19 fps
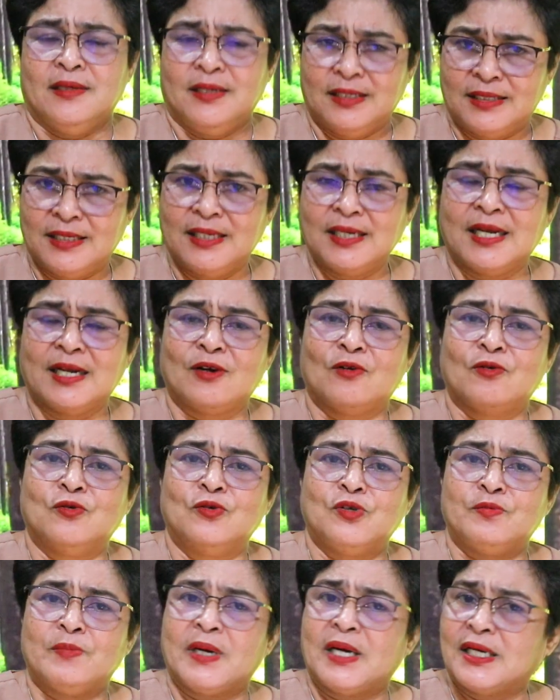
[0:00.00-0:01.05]
Izinkan Roh
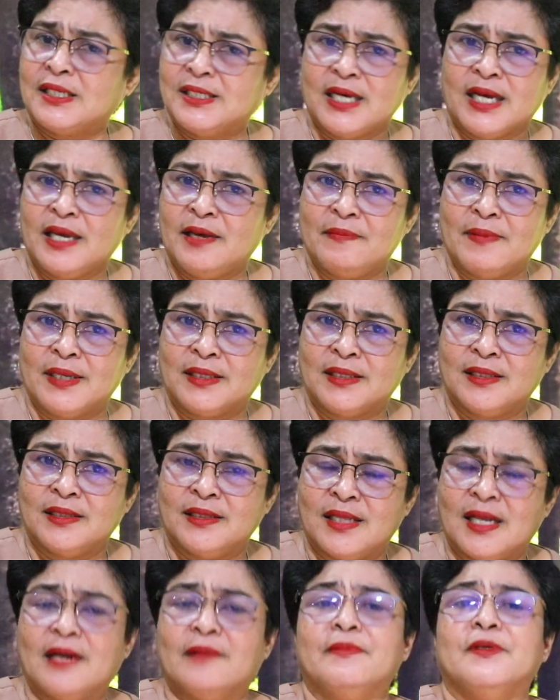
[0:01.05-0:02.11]
Kudus bekerja hebat
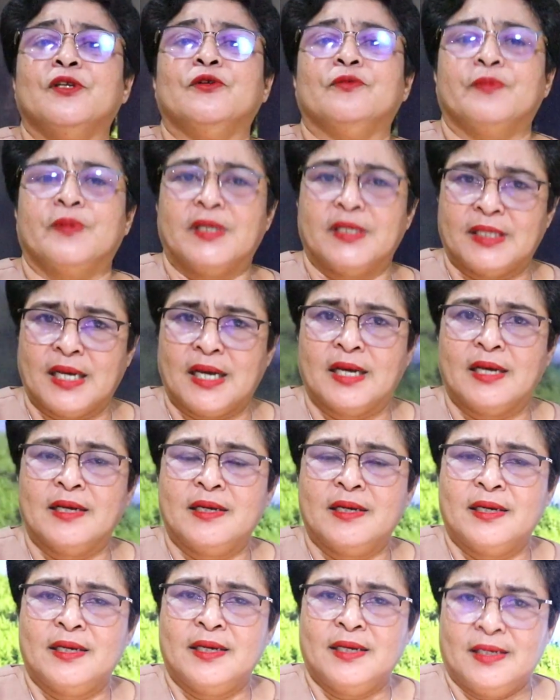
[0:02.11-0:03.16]
dalam hidup kita.
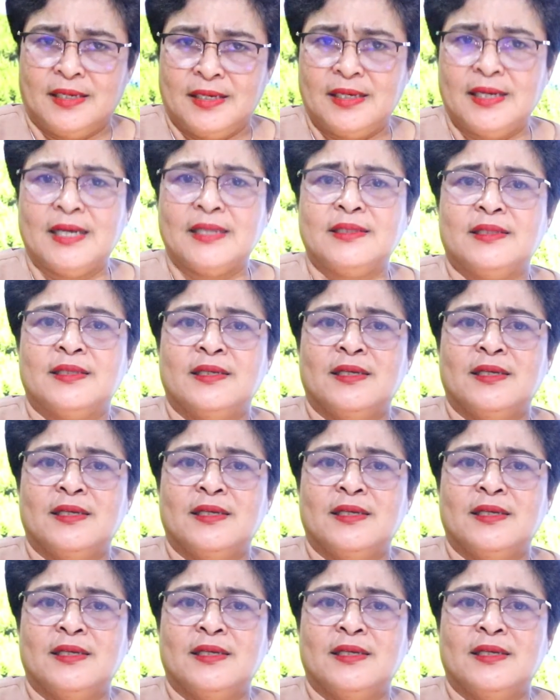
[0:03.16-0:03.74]
Ingat,